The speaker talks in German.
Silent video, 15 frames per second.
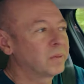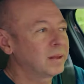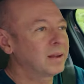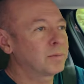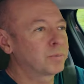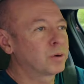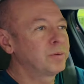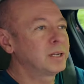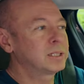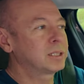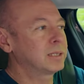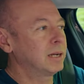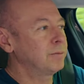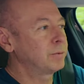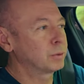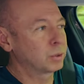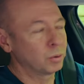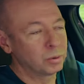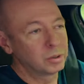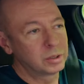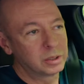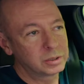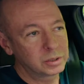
ja, probiert es einfach doch.